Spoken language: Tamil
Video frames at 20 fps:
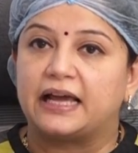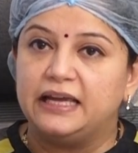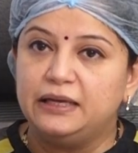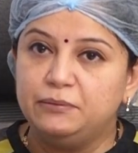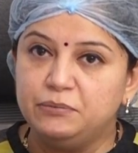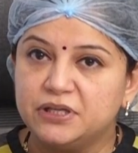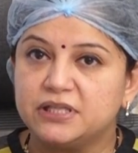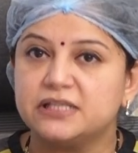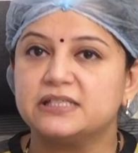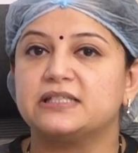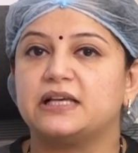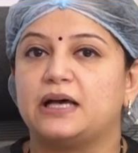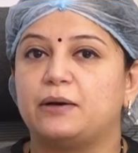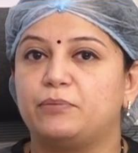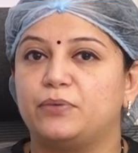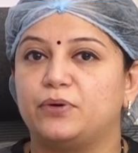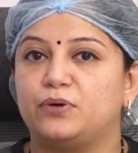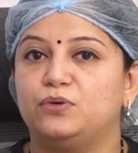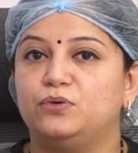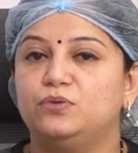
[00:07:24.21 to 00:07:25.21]
டைமுக்கு
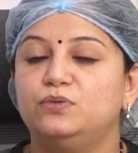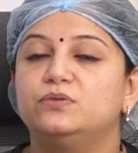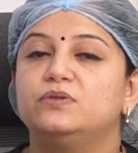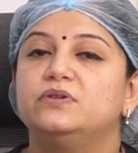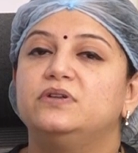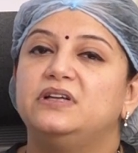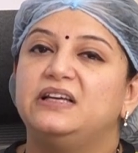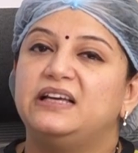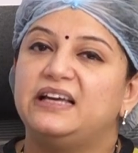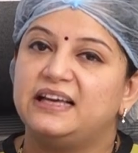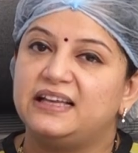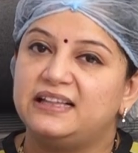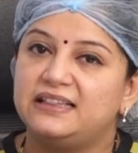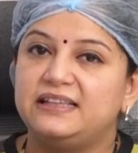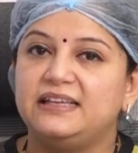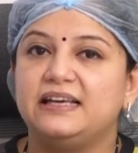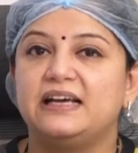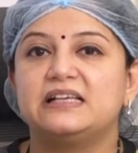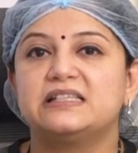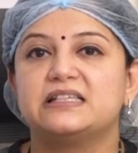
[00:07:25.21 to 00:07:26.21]
சாப்பிட்ணும்
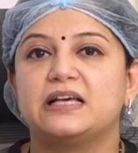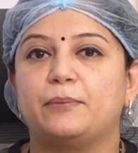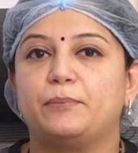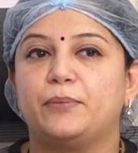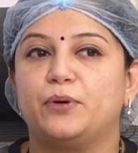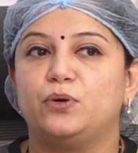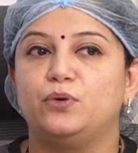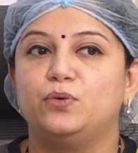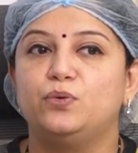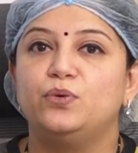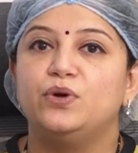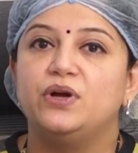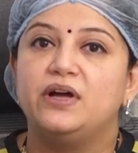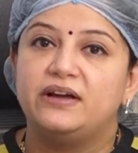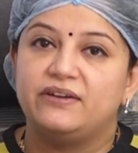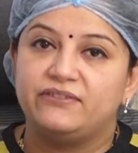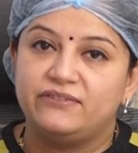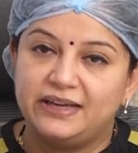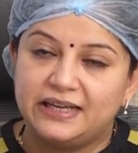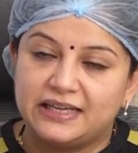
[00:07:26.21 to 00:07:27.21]
ஹெல்த்தியாக சாப்பிட்ணும்
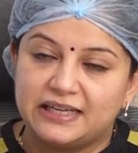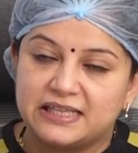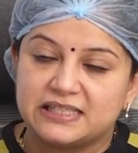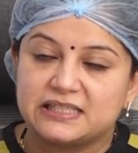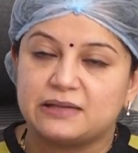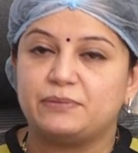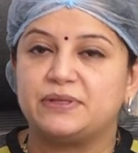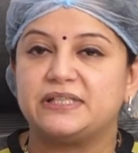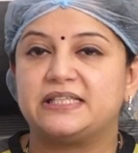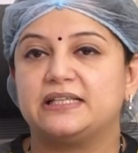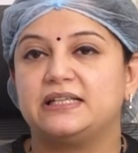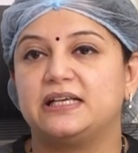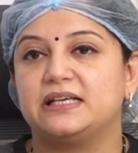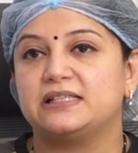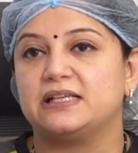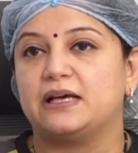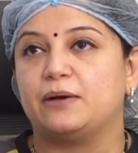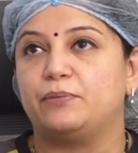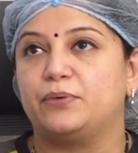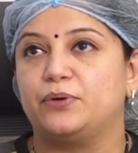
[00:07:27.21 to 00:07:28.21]
வீட்டில்
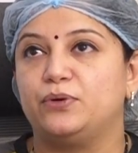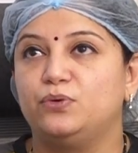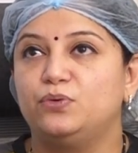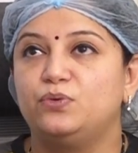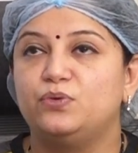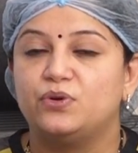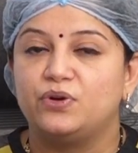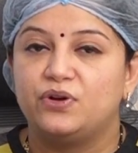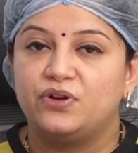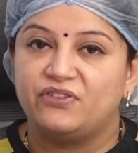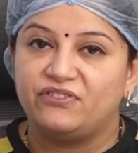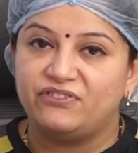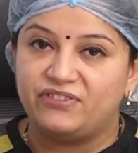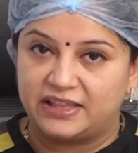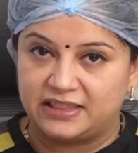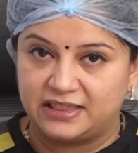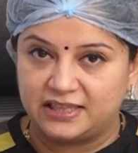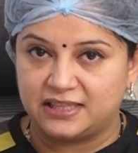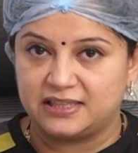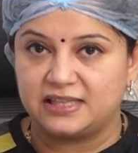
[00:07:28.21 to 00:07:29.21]
சமைச்சதாக சாப்பிட்ணும்
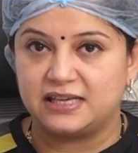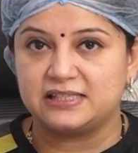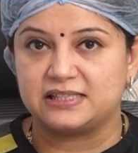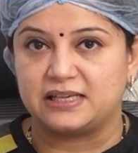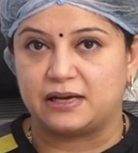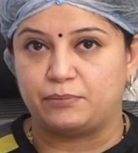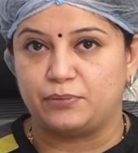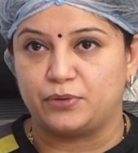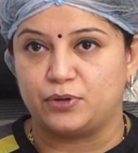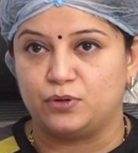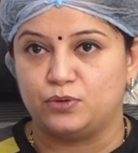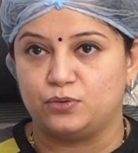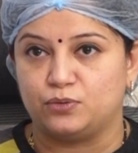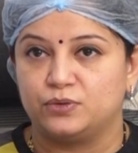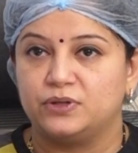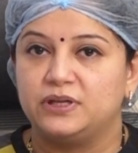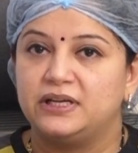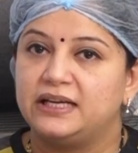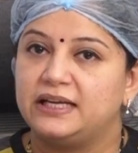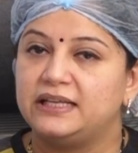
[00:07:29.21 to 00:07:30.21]
வெந்ததாக
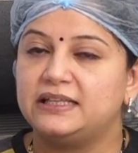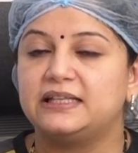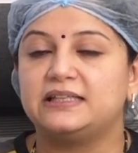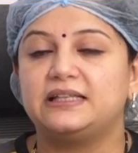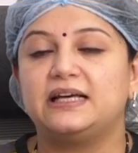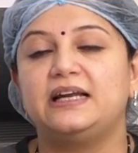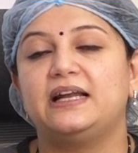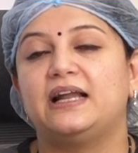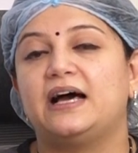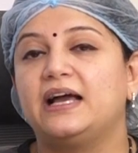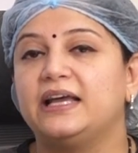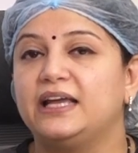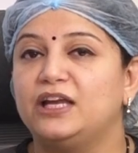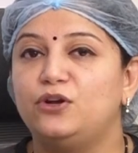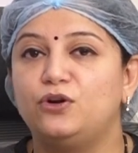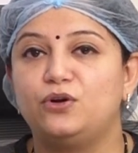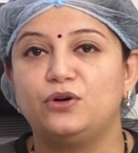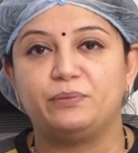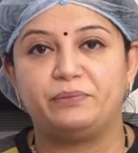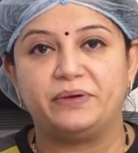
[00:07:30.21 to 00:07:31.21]
சாப்பிட்ணும் இதை தான்
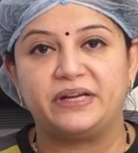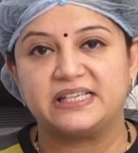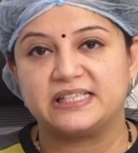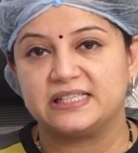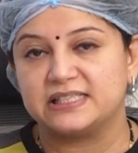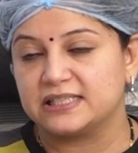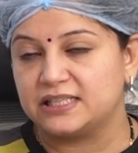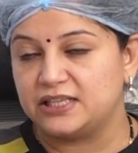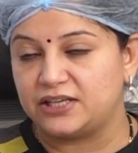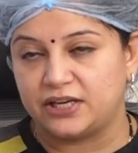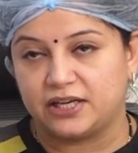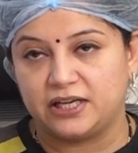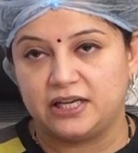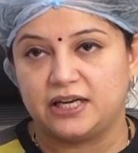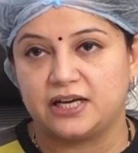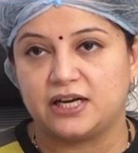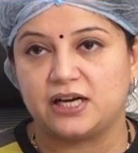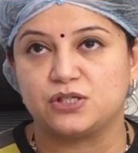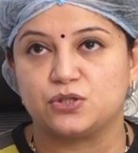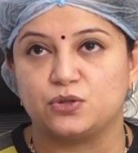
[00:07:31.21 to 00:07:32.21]
நான் என்னோடய பேஷண்ட்ஸ்க்கு
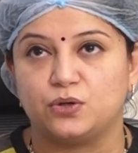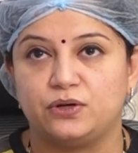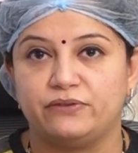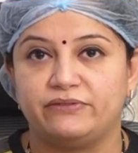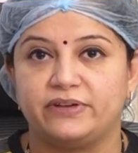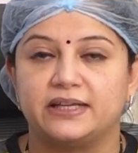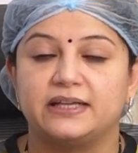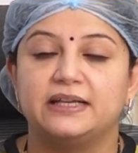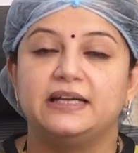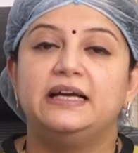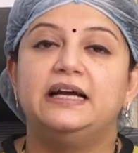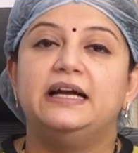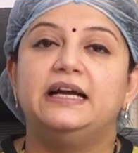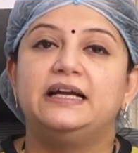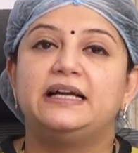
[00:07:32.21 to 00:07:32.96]
ரெகுலராக சொல்லுவேன்